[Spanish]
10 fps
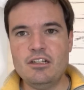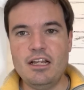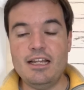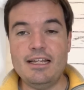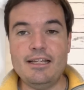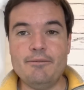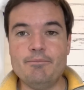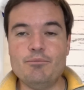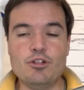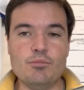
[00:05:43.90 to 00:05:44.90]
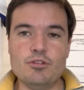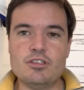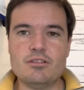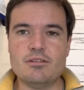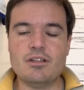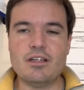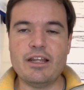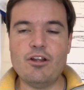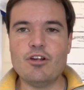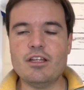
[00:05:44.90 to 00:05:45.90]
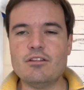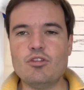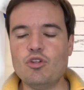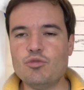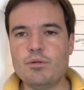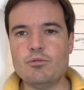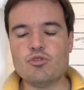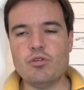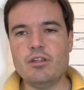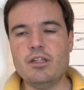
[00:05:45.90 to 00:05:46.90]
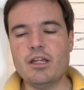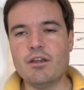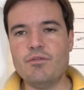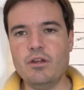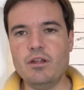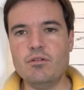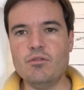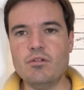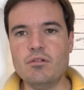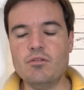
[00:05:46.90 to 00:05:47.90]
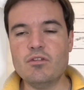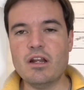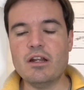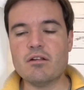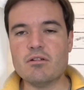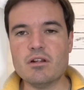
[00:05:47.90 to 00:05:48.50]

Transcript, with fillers: eh, bueno, pues creo que todos podemos coincidir en que fue un, gran error.